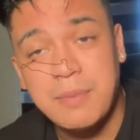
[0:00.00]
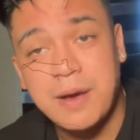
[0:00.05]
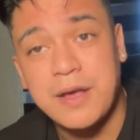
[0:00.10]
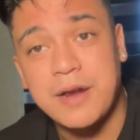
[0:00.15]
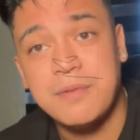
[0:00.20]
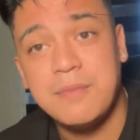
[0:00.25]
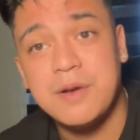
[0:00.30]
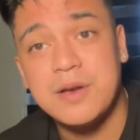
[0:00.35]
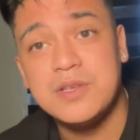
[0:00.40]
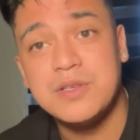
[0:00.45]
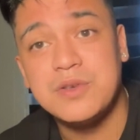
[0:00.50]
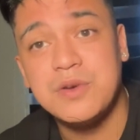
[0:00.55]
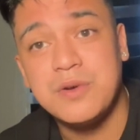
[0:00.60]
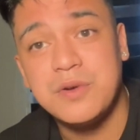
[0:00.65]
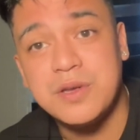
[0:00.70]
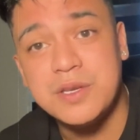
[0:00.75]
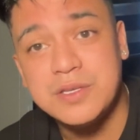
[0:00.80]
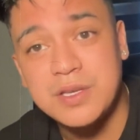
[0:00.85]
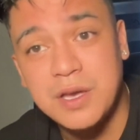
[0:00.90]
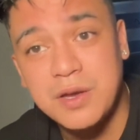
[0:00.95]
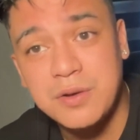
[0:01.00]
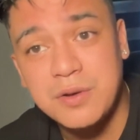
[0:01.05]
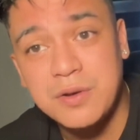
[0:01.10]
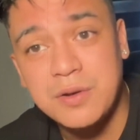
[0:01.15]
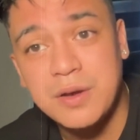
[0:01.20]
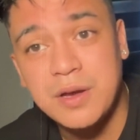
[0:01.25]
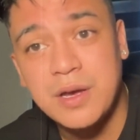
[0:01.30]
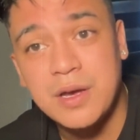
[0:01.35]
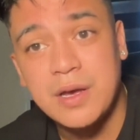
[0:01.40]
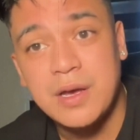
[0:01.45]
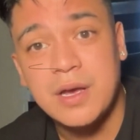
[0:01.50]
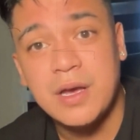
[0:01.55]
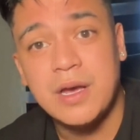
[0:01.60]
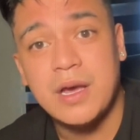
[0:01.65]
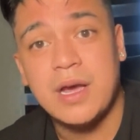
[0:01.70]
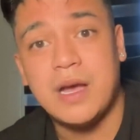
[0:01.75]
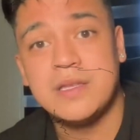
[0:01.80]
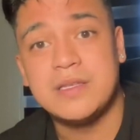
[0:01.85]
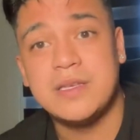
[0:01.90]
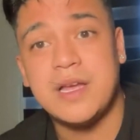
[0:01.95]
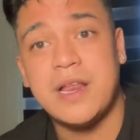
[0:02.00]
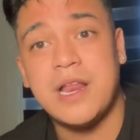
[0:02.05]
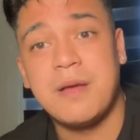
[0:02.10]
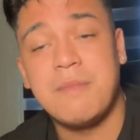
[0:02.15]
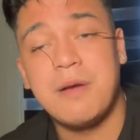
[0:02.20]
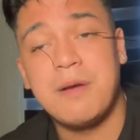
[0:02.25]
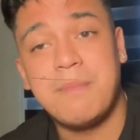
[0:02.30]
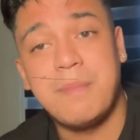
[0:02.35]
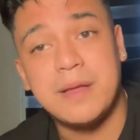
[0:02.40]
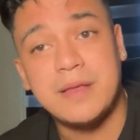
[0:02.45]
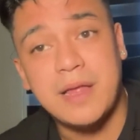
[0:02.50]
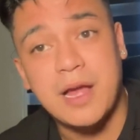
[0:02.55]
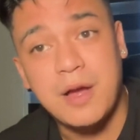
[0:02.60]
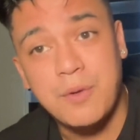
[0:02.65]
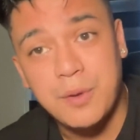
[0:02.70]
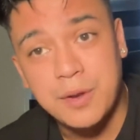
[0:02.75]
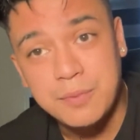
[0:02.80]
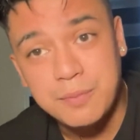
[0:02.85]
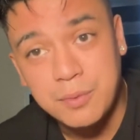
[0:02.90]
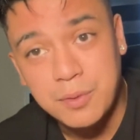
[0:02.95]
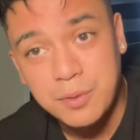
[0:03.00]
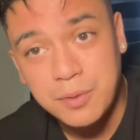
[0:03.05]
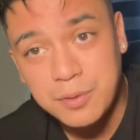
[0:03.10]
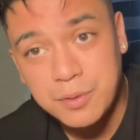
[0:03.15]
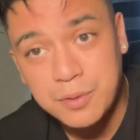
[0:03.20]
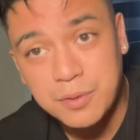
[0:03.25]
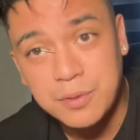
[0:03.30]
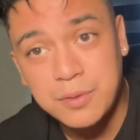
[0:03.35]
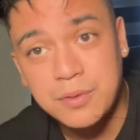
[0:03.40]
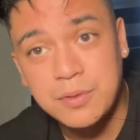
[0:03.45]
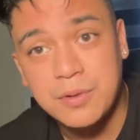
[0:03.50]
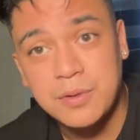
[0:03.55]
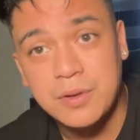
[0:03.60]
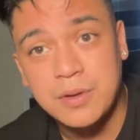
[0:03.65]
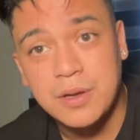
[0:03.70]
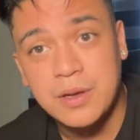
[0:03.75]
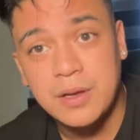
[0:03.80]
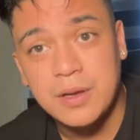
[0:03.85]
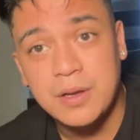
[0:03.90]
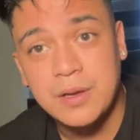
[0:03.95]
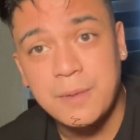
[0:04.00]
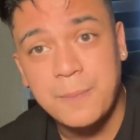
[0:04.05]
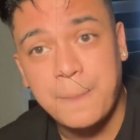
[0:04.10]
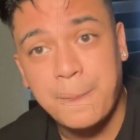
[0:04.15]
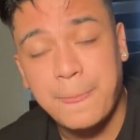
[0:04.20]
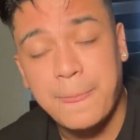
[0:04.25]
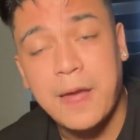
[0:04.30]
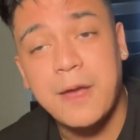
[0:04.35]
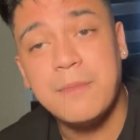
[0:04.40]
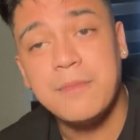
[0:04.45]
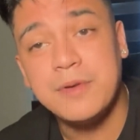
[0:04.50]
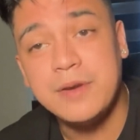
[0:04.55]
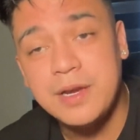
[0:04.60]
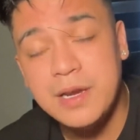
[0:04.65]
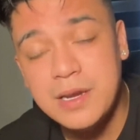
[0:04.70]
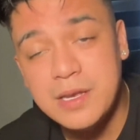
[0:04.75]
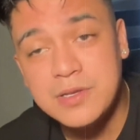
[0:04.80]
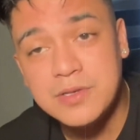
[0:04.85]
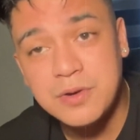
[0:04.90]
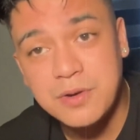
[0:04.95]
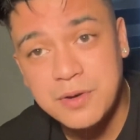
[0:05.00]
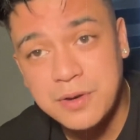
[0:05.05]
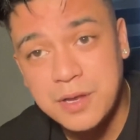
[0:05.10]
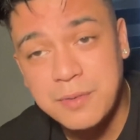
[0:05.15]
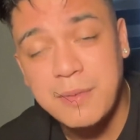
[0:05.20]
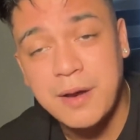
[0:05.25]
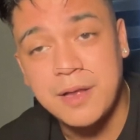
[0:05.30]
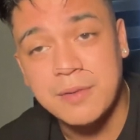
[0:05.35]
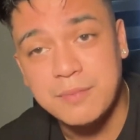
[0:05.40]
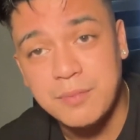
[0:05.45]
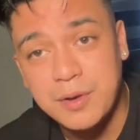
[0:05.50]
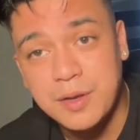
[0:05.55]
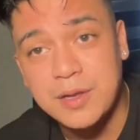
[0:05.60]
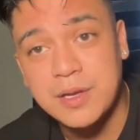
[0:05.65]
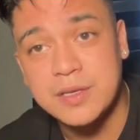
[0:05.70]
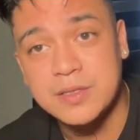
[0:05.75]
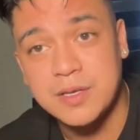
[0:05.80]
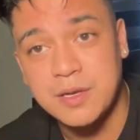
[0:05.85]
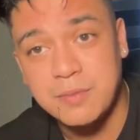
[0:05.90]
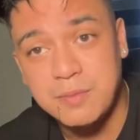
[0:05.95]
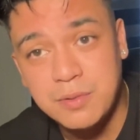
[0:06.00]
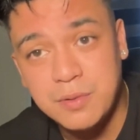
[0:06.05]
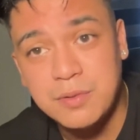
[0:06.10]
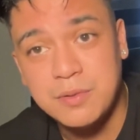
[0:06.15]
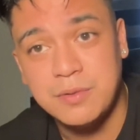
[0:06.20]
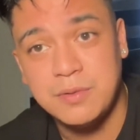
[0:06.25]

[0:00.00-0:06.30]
para mag-sorry sa'yo at sana mapatawad mo ako. I'm really sorry, bad boy ng Cebu.